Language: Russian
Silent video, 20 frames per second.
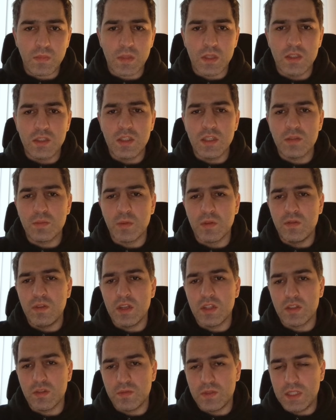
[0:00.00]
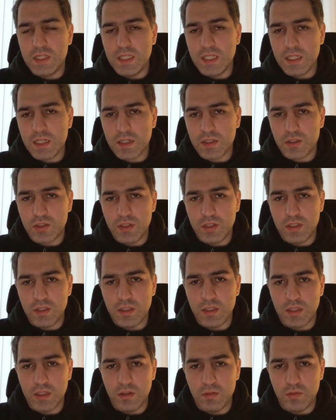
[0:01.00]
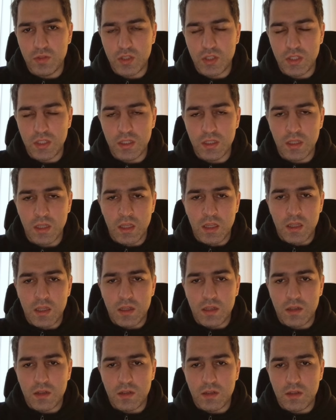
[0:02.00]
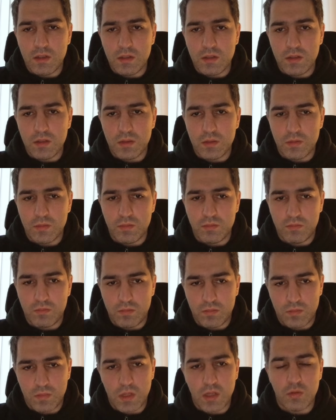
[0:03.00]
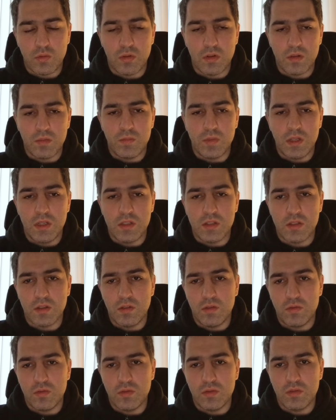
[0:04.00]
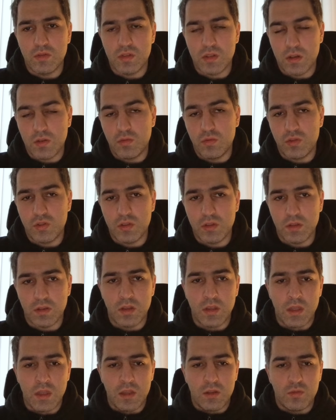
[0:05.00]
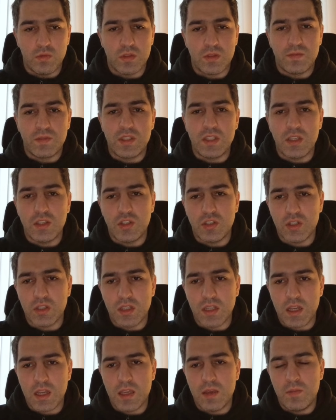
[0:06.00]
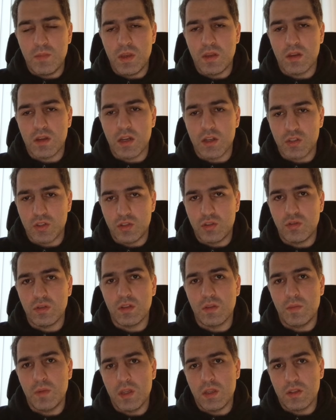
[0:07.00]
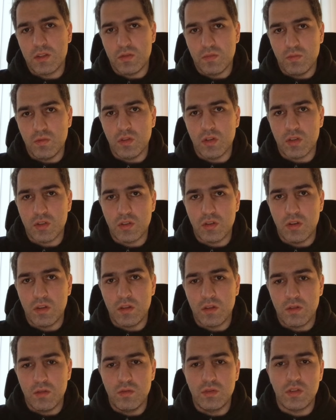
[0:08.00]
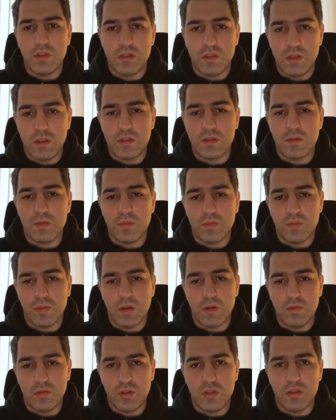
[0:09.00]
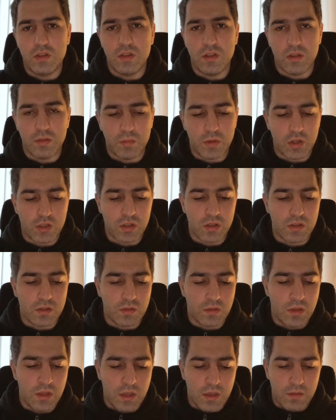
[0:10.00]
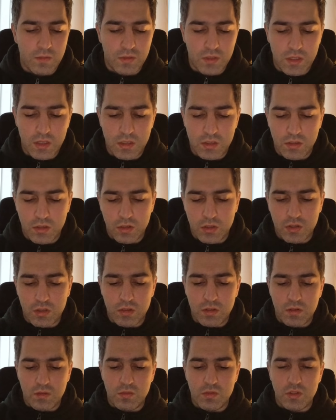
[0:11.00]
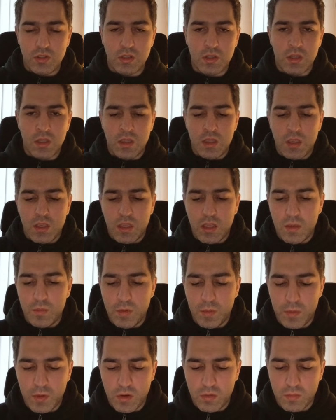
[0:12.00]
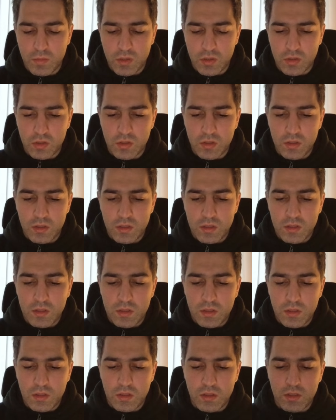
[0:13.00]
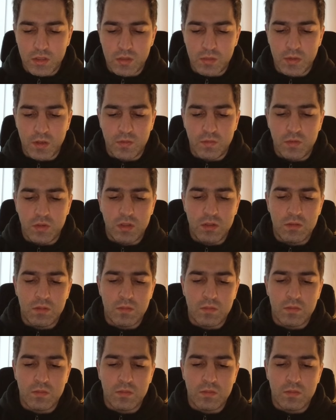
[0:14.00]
И здесь появляются все расширенные ключи, а, которые были загружены. То есть все счета, каждый счет имеет свой расширенный ключ, и здесь по очереди отображаются все эти расширенные ключи. И мы берем наш а, смартфон